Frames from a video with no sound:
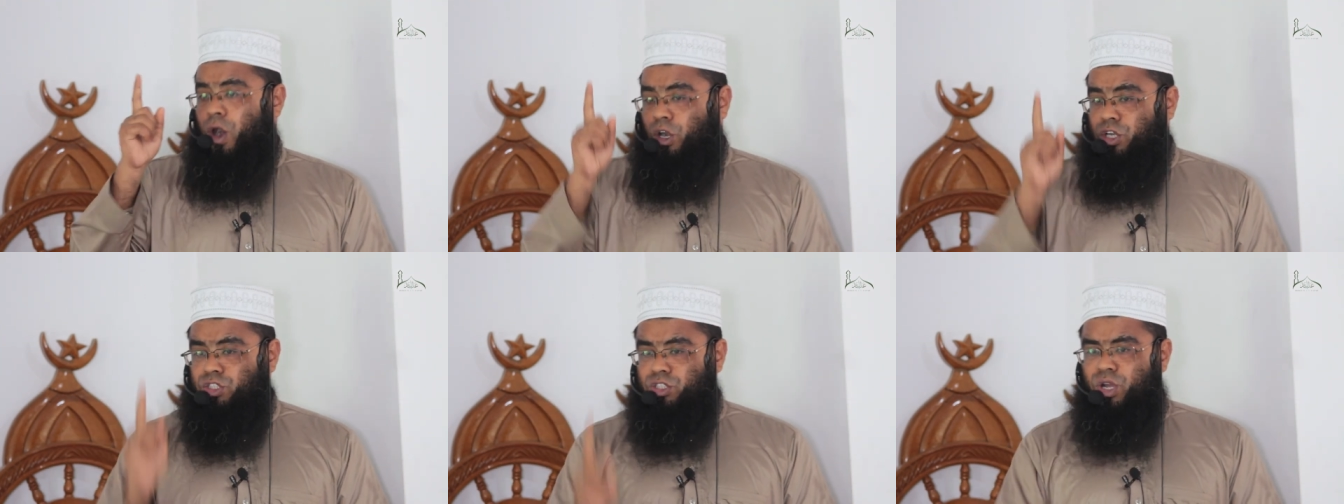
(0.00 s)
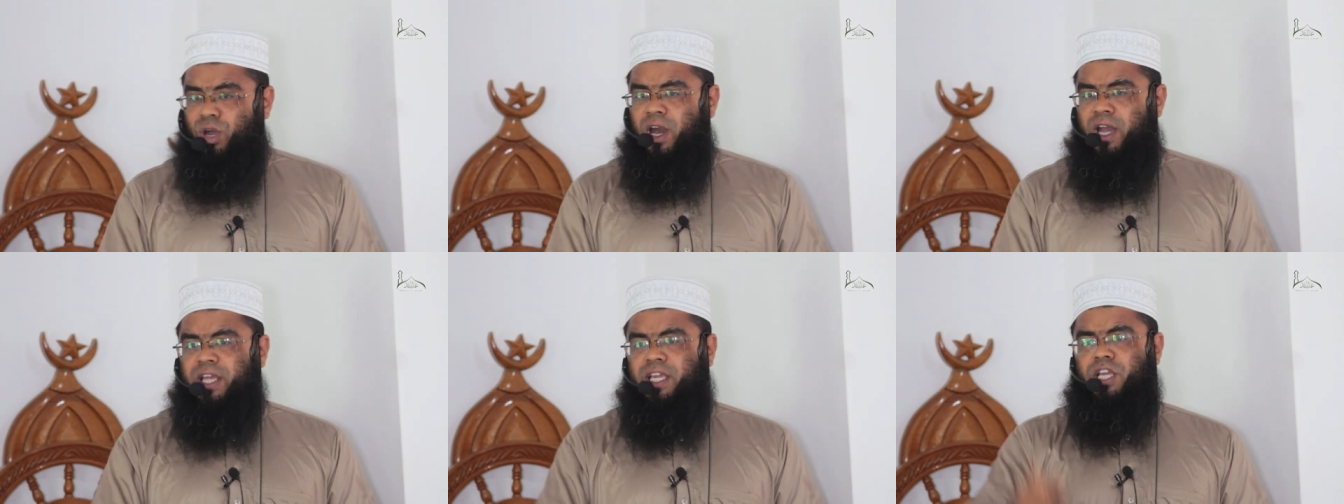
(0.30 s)

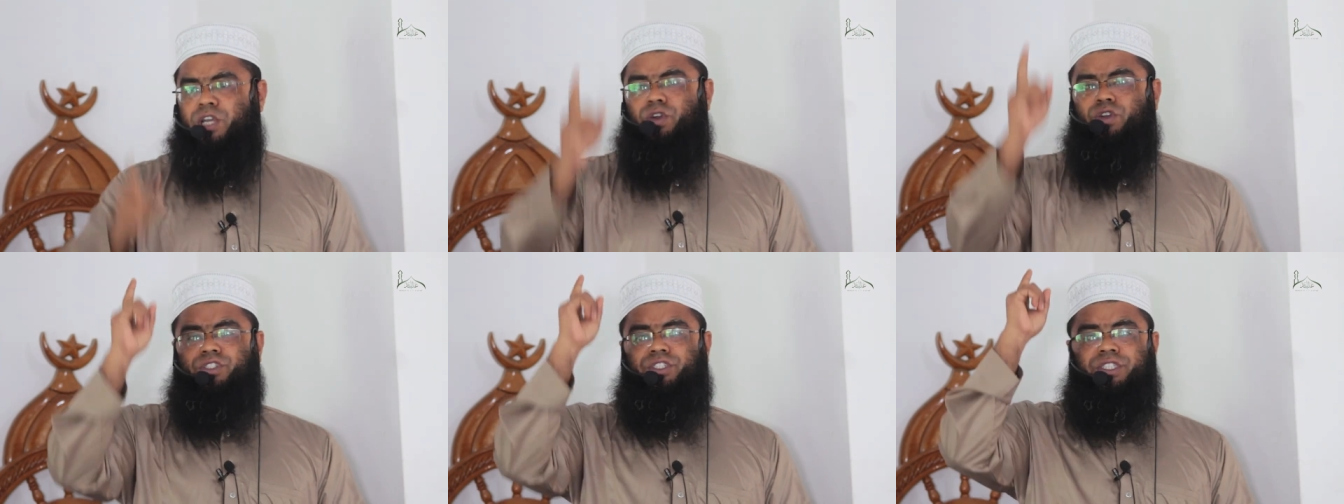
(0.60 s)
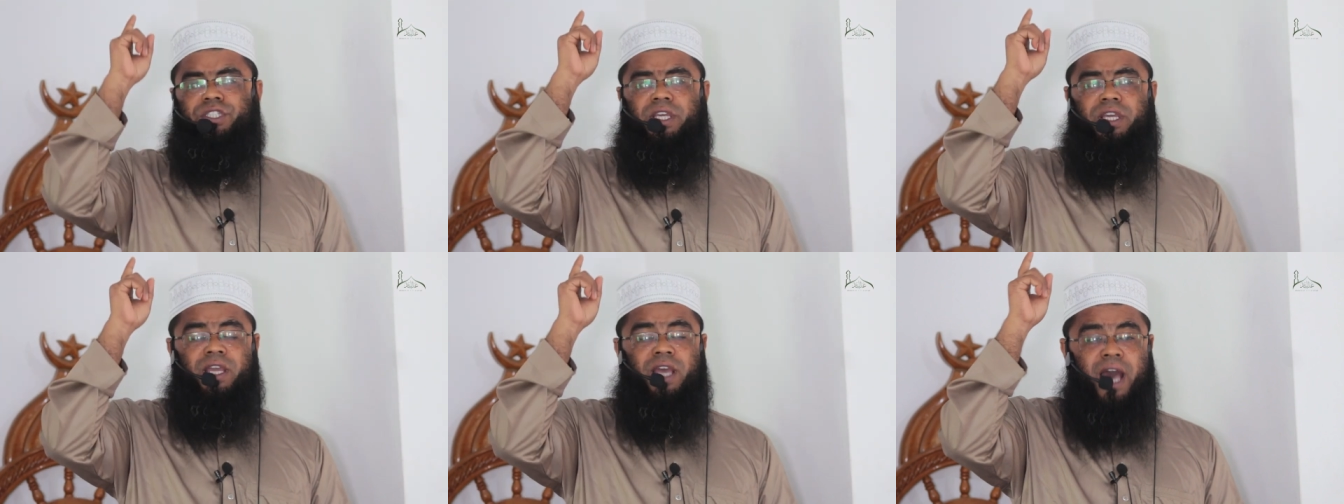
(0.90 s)
অন্ধকারে কি
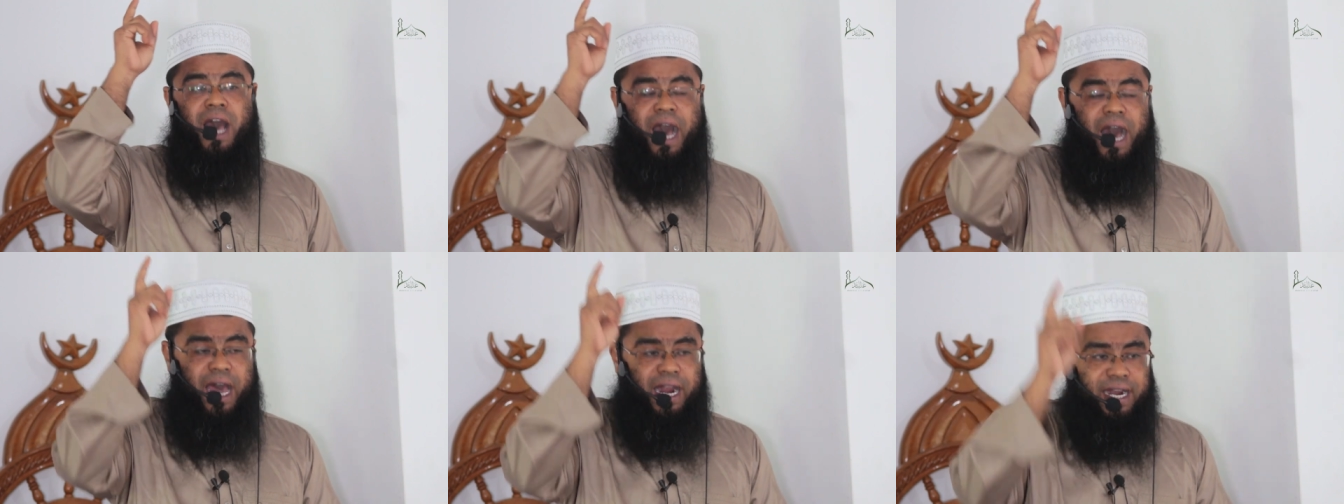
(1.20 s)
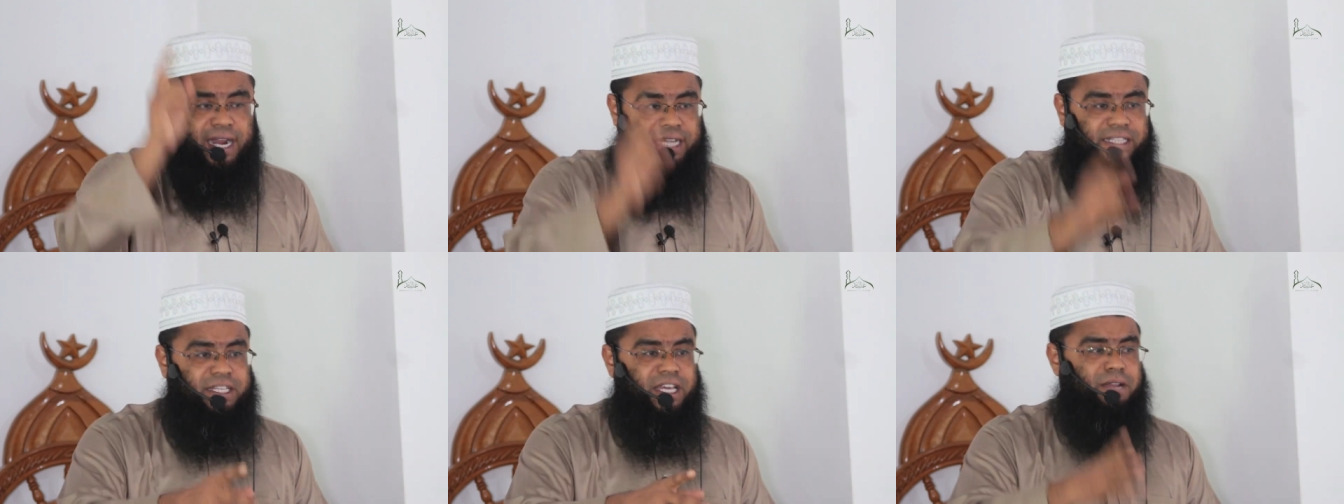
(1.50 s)
করছি আর
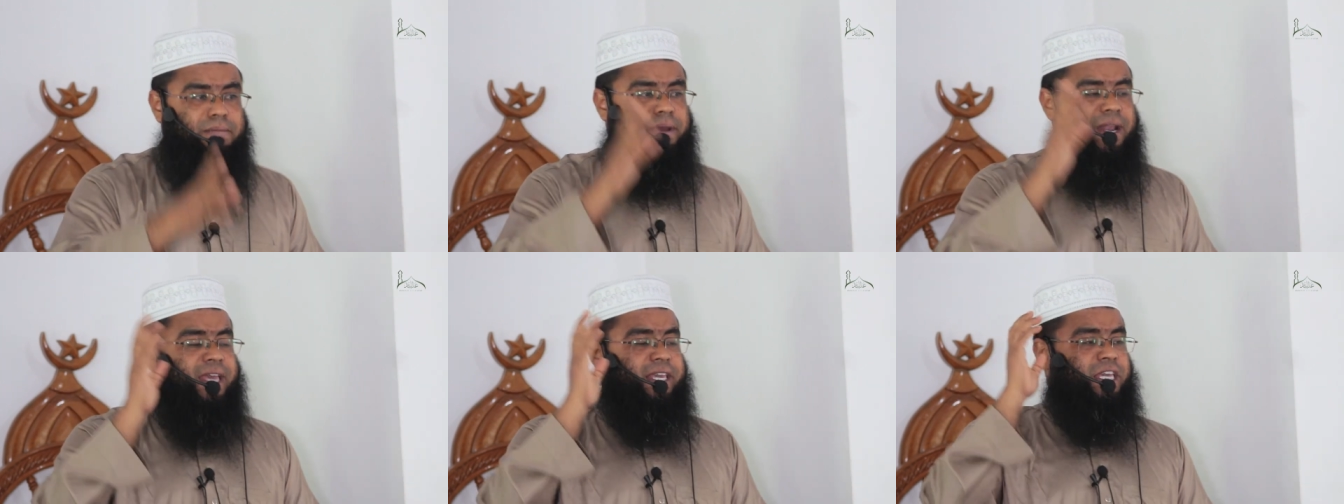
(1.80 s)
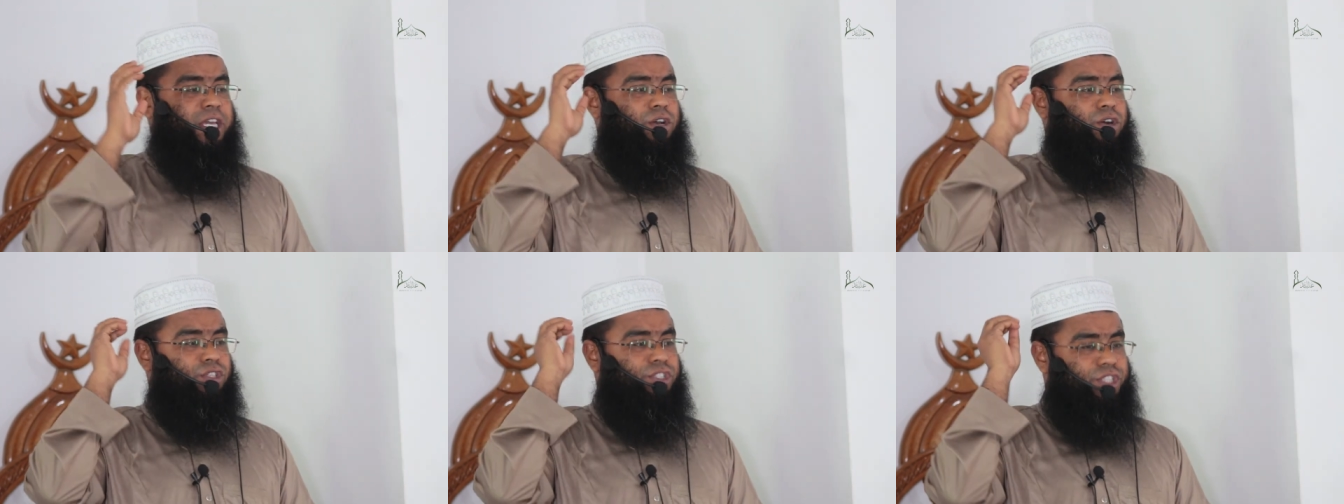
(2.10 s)
রাতের বেলায়
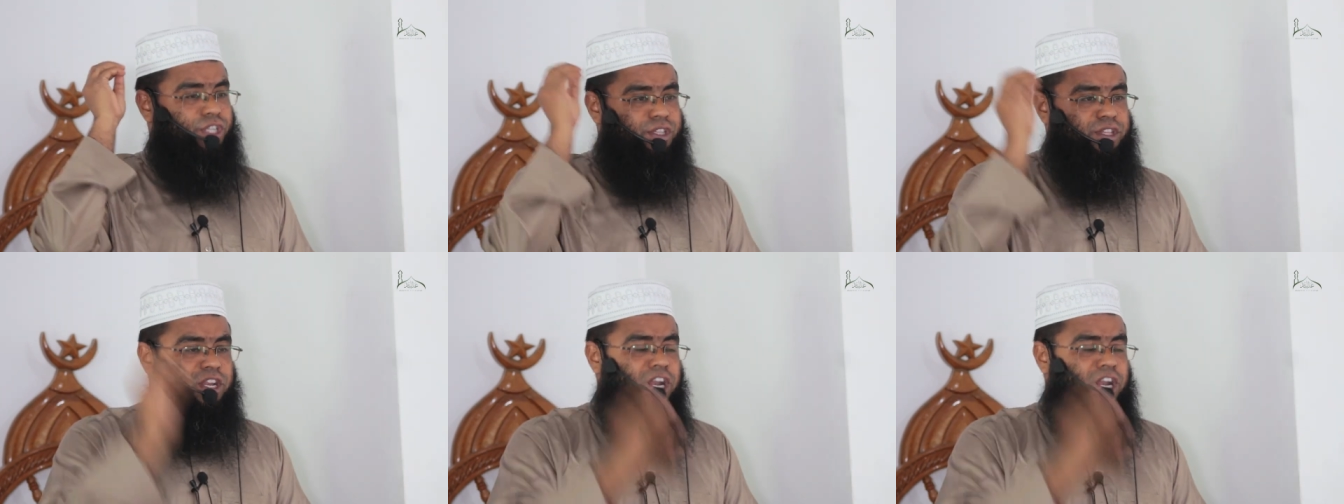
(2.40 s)
কি করছি